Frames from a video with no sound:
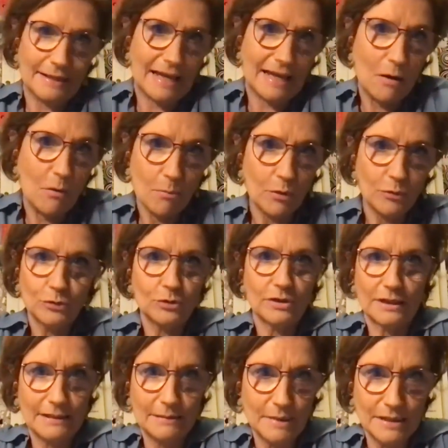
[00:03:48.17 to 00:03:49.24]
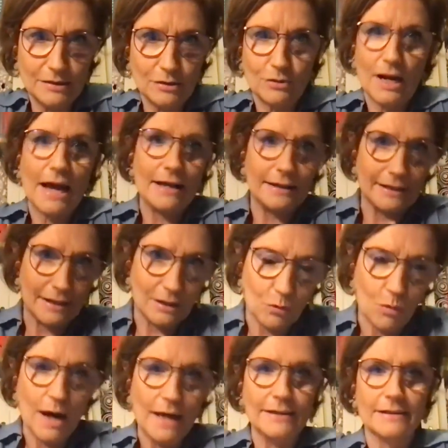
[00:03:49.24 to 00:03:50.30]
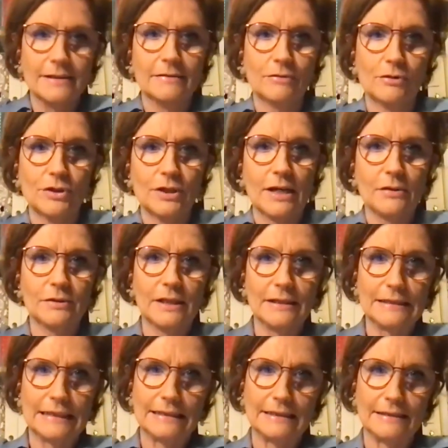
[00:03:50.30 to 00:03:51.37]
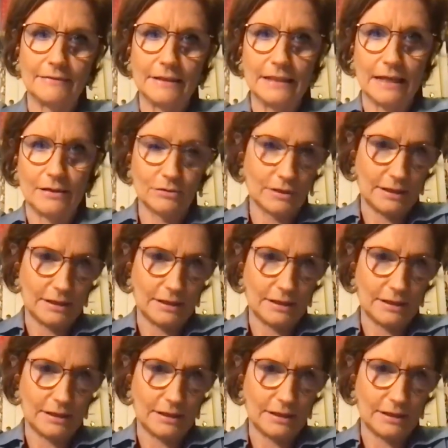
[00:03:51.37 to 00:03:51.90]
che, è un mondo tridimensionale nel quale si svolgeranno tante attività, no?